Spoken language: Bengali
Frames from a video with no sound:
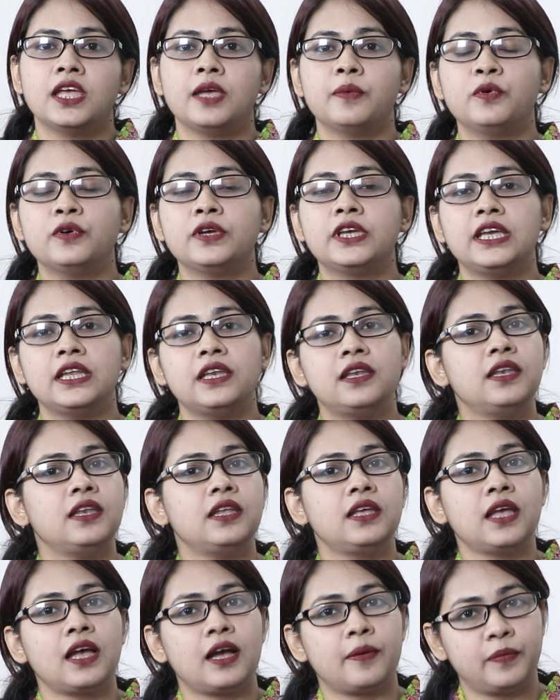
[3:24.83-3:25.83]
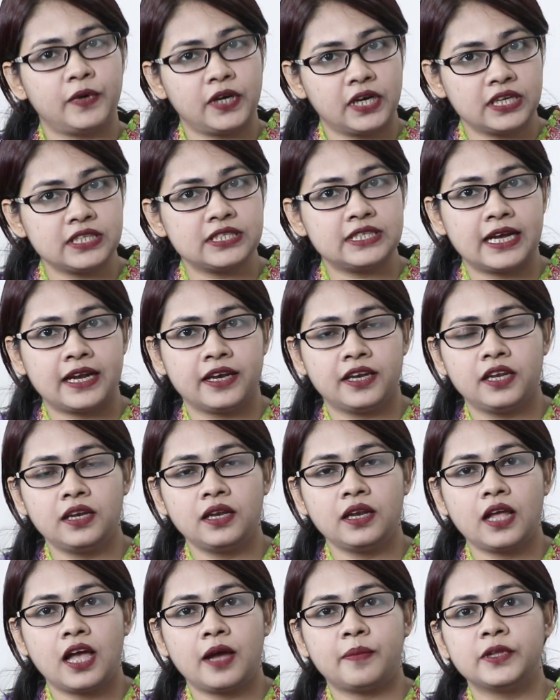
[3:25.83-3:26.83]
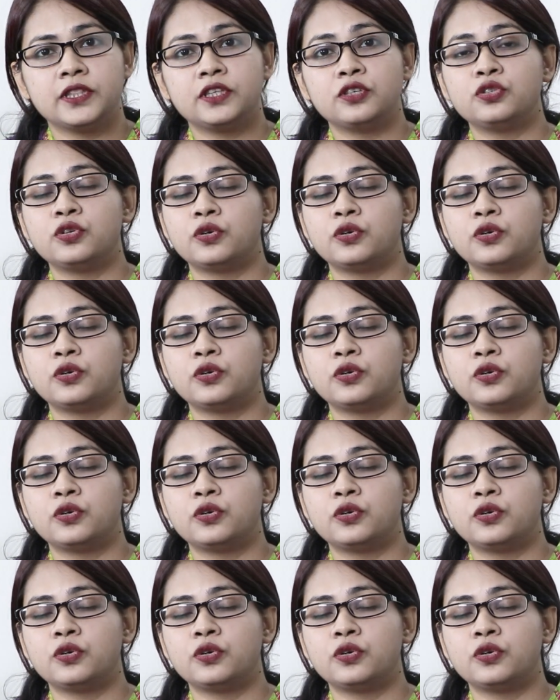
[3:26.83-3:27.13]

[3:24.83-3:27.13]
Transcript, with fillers: এবং কিডনি আপনারা জানেন আমাদের